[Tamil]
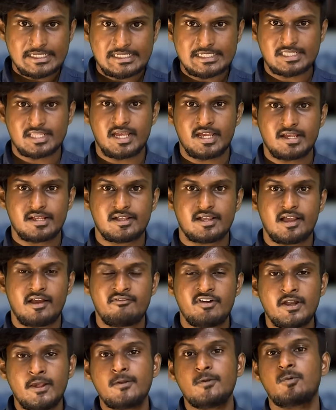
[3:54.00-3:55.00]
இதை
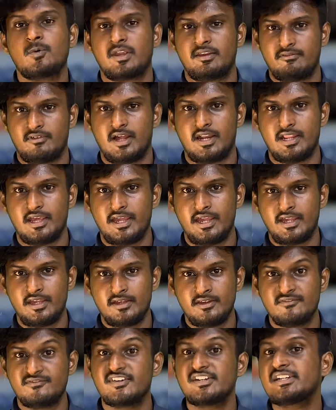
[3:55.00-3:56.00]
கவனக்குறைவால்
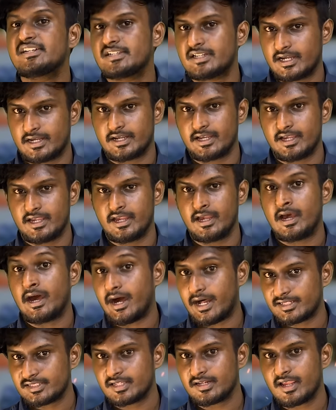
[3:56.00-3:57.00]
விட்டுட்டாங்க
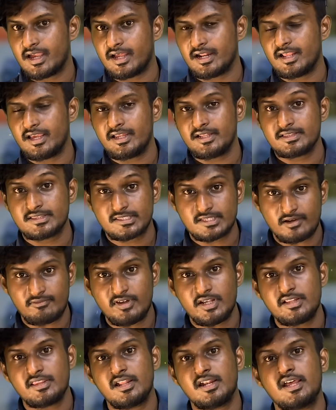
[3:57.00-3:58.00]
அதனால்
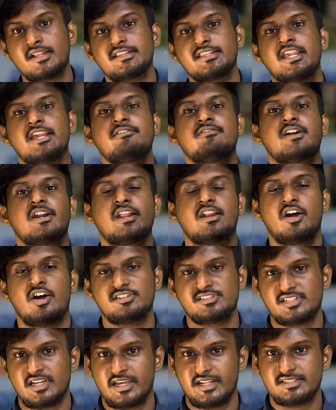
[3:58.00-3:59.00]
தவறுதலாக அந்த ஏவுகணை
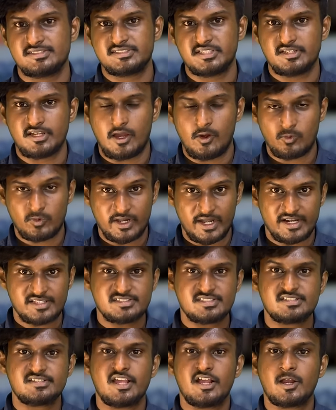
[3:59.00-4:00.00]
லான்ச் ஆயிடுச்சு அவங்க
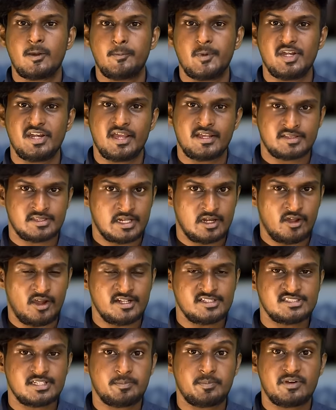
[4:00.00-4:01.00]
நினச்சிருந்தாங்க அப்படின்னா இந்த
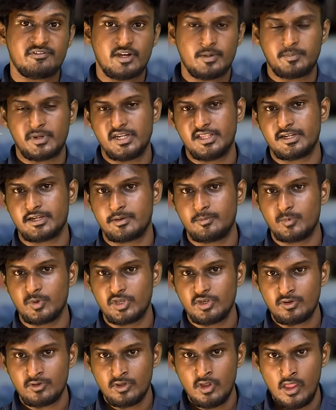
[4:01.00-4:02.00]
லான்ச்சை ப்ரிவெண்ட் பண்ணியிருக்க
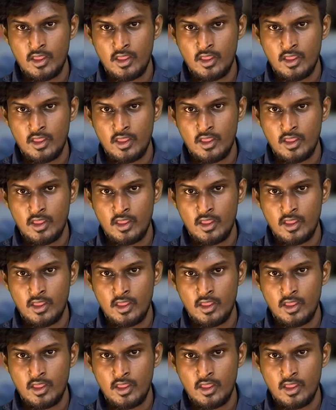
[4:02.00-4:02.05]
முடியும்